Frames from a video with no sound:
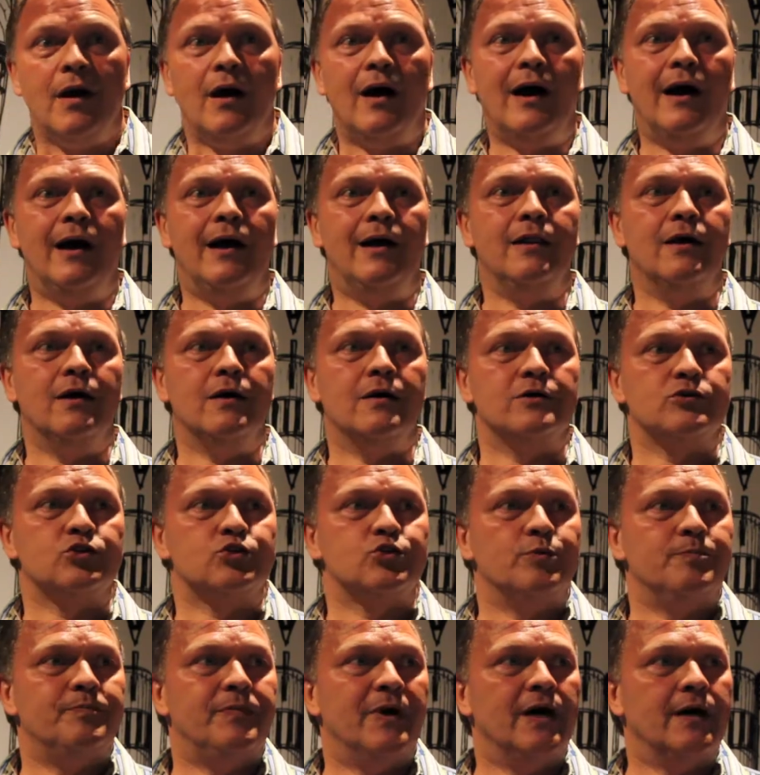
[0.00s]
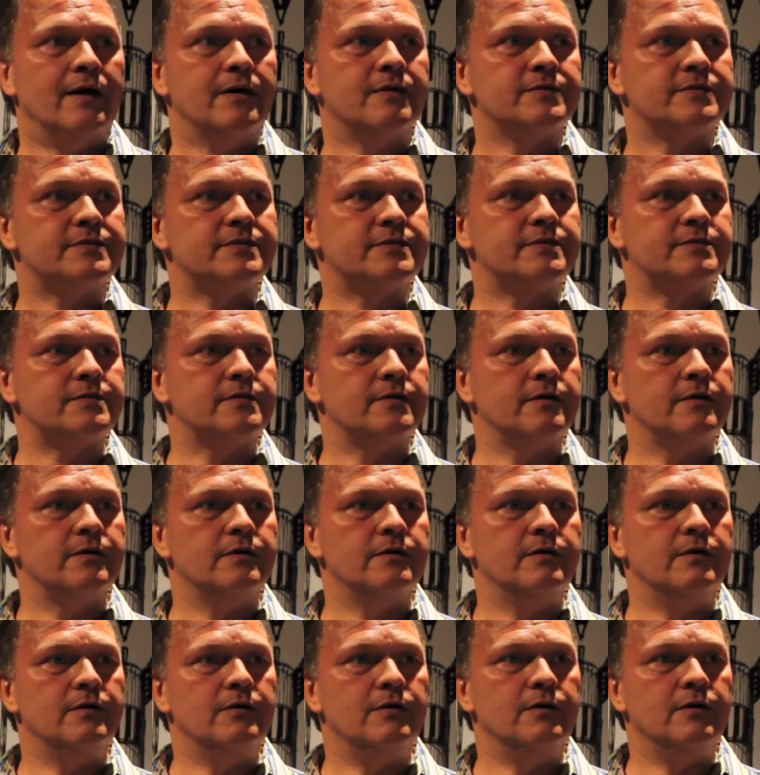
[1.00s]
Alors, je pense
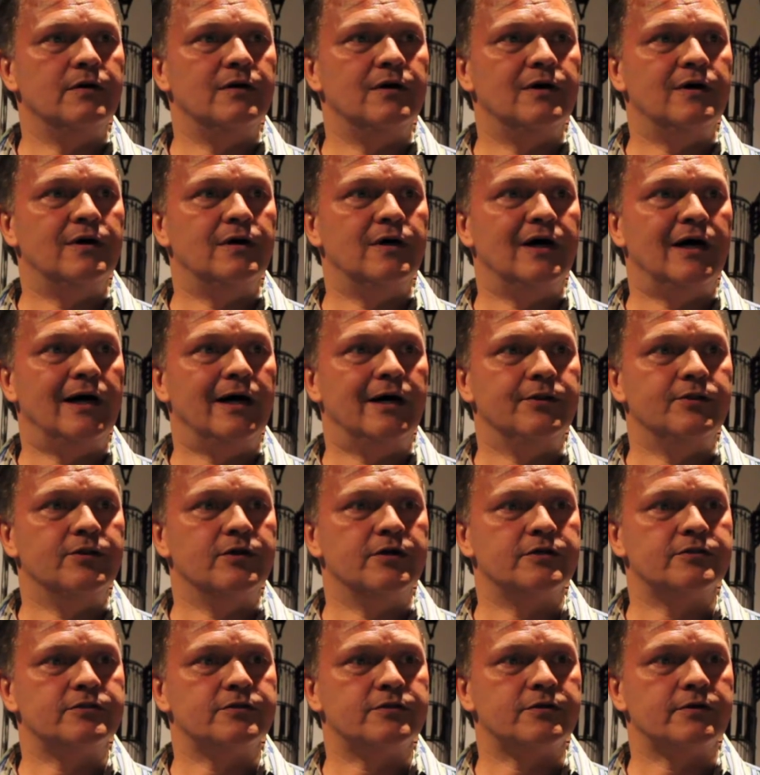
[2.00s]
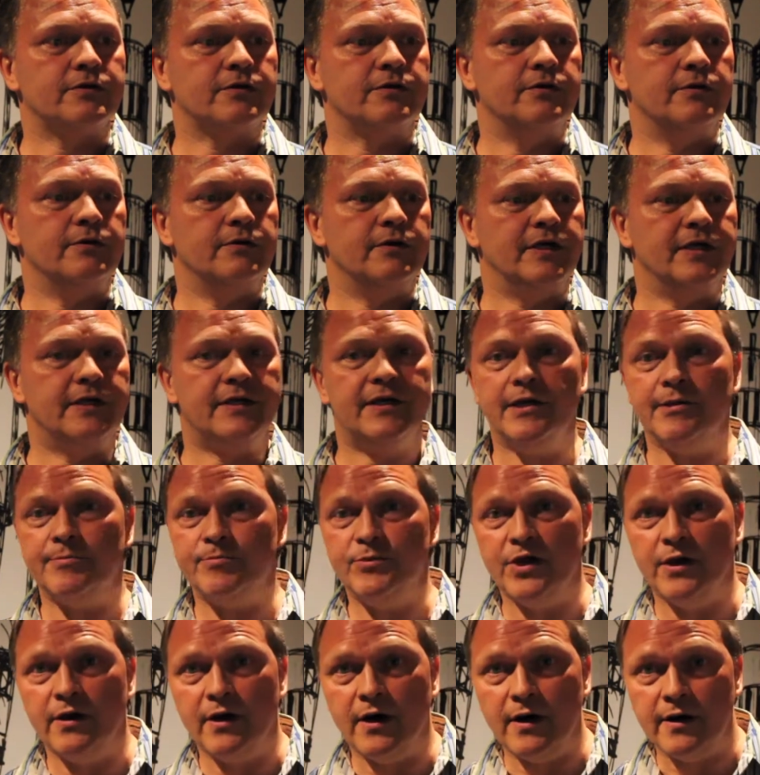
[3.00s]
euh, à notre euh, équipe
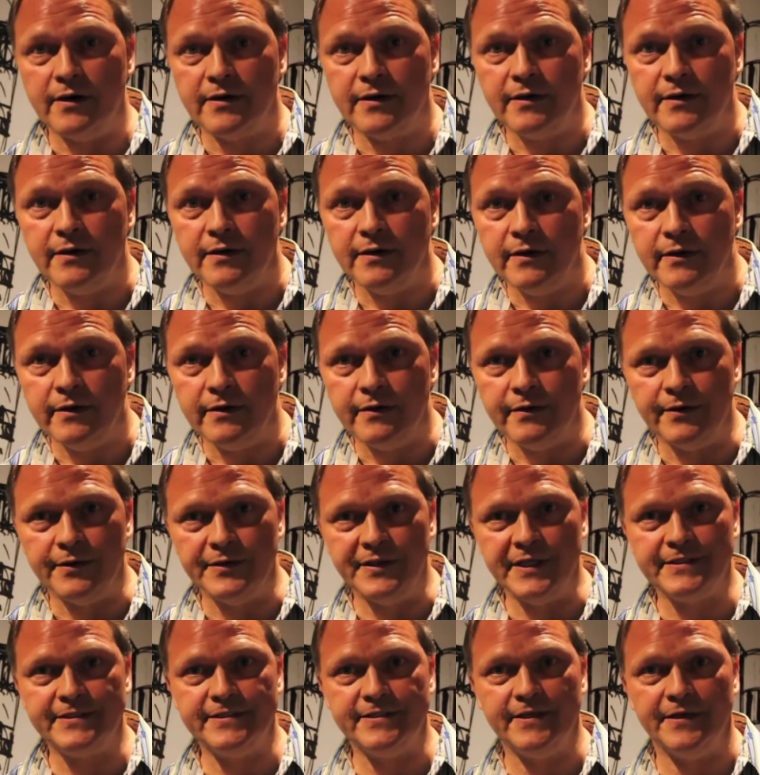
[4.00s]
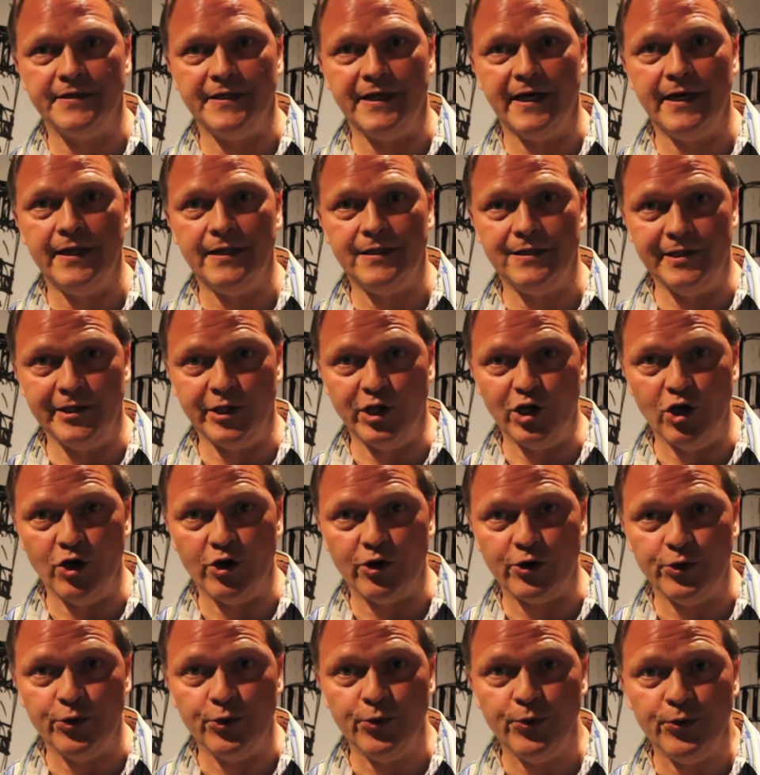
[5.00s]
de hockey euh, nationale, les
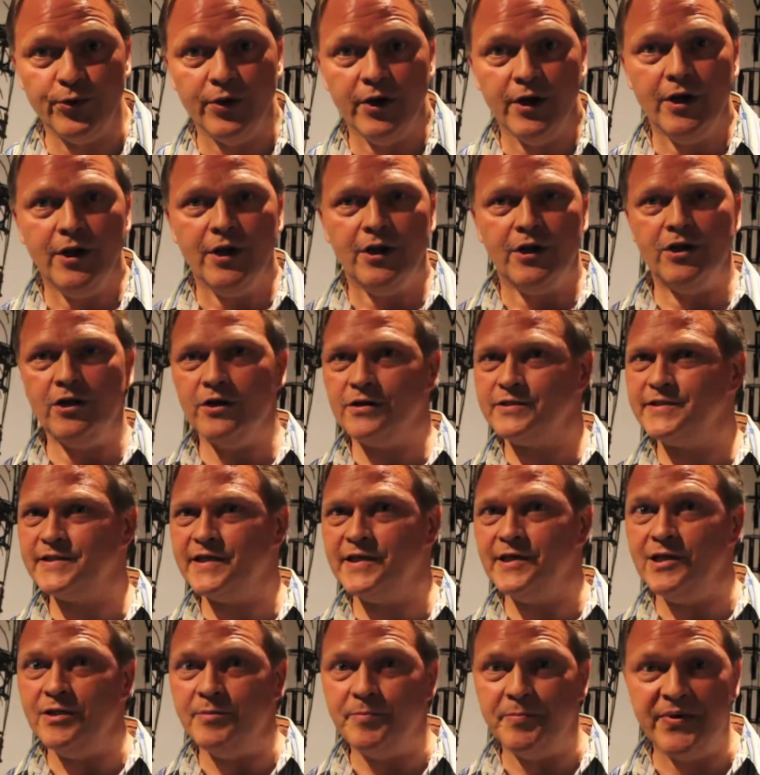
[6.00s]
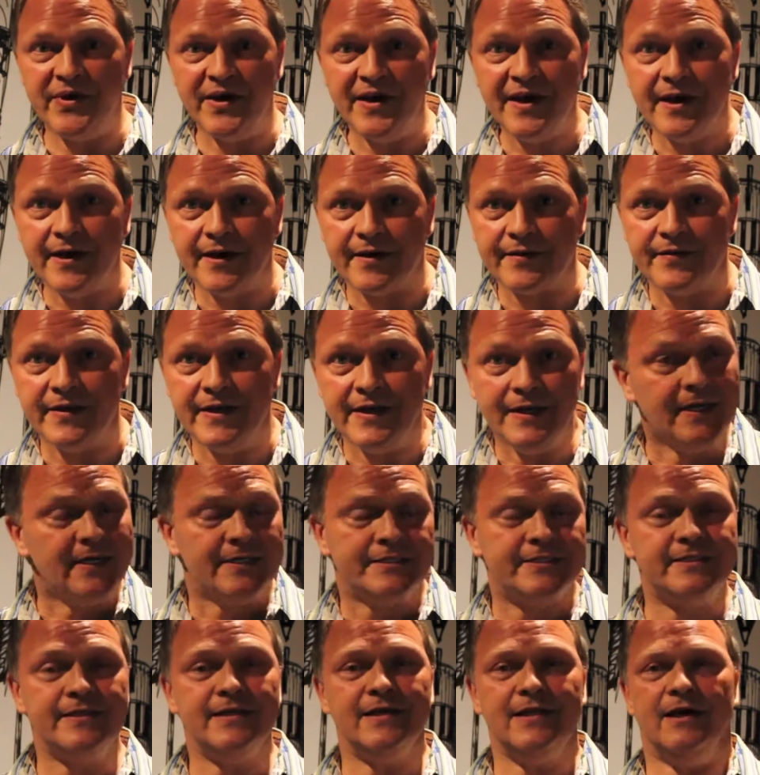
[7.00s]
Glorieux. Lorsqu'ils perdent,
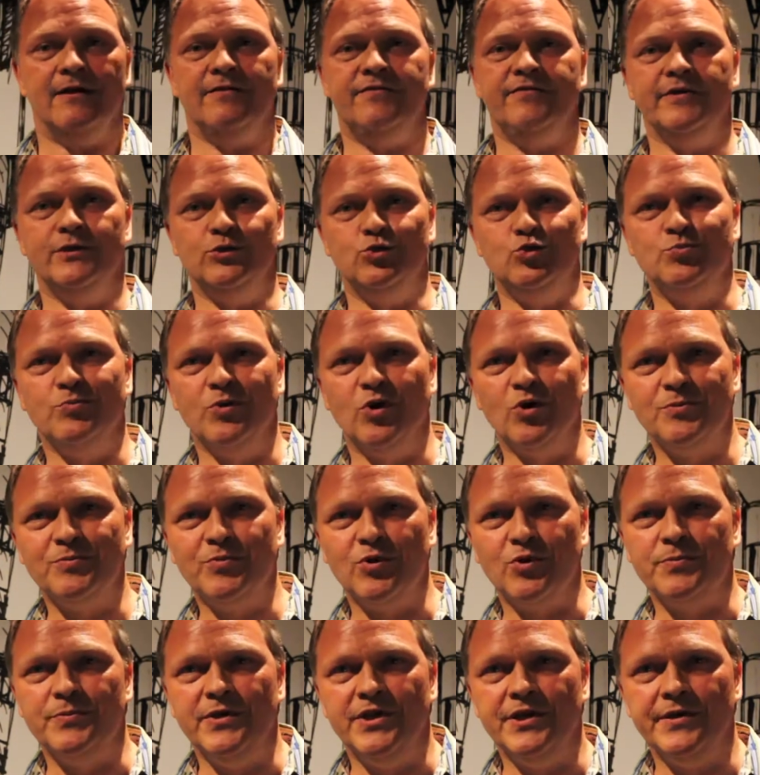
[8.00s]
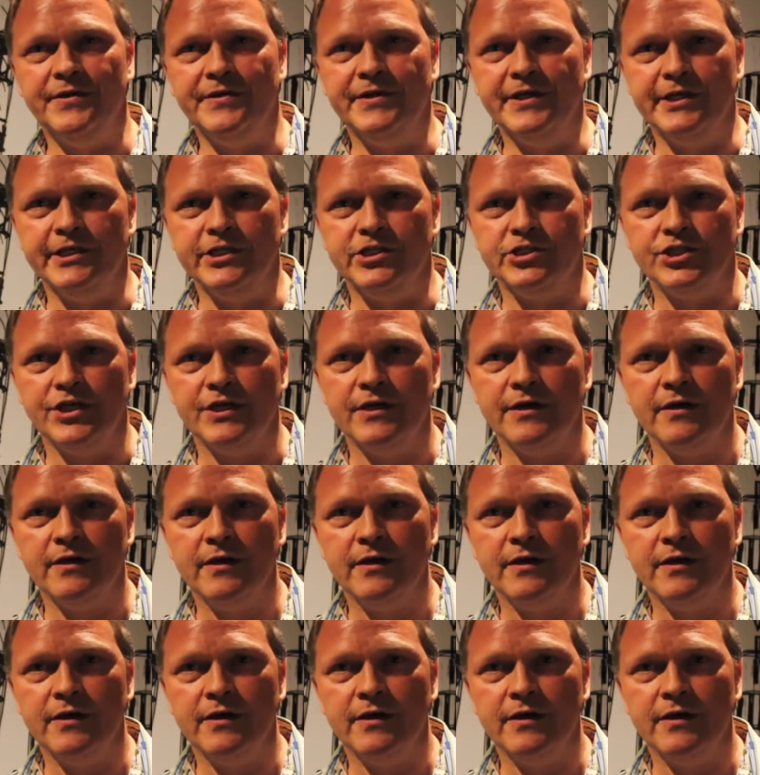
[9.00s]
c'est la fin du monde pour bien des gens.